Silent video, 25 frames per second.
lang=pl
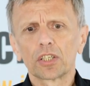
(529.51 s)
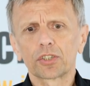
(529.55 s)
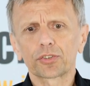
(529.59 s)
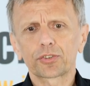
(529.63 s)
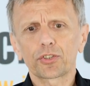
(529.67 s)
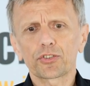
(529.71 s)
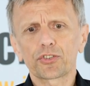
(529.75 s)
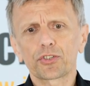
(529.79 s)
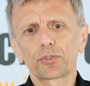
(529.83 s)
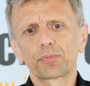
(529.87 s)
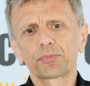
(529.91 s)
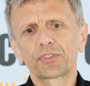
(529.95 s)
no
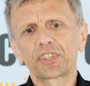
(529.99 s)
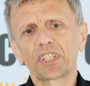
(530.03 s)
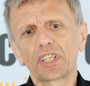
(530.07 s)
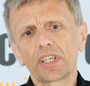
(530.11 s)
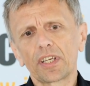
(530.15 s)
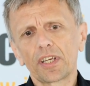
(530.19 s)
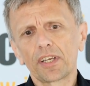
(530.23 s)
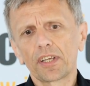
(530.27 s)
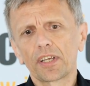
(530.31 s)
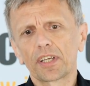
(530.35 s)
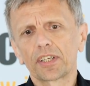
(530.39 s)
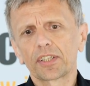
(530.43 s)
to są
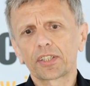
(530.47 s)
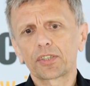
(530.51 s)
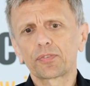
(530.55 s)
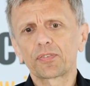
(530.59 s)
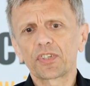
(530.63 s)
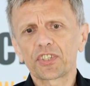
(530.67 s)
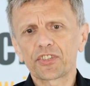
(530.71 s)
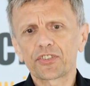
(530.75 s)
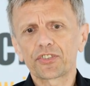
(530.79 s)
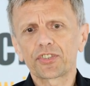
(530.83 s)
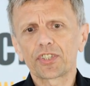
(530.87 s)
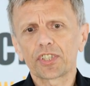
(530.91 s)
te
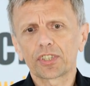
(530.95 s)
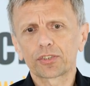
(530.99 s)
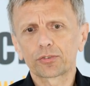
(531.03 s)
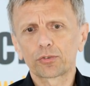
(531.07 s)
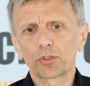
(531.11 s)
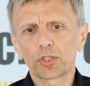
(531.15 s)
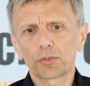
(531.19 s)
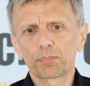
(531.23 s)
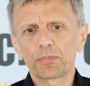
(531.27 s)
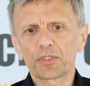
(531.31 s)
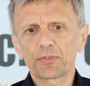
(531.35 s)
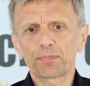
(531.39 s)
kwestie,
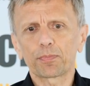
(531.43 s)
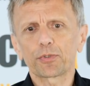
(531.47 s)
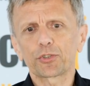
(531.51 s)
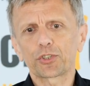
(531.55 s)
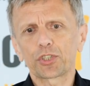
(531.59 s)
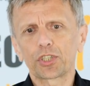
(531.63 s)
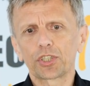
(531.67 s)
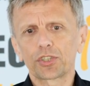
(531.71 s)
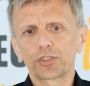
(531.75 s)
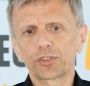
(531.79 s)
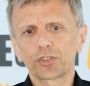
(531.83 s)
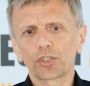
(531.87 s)
które
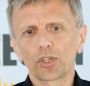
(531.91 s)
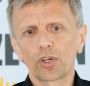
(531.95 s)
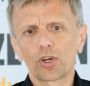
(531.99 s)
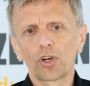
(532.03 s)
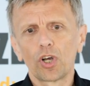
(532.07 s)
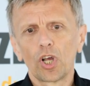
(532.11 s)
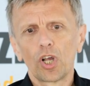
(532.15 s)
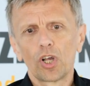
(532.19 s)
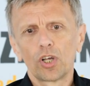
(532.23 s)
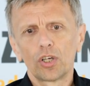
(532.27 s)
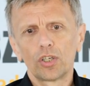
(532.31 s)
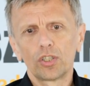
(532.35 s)
bezpośrednio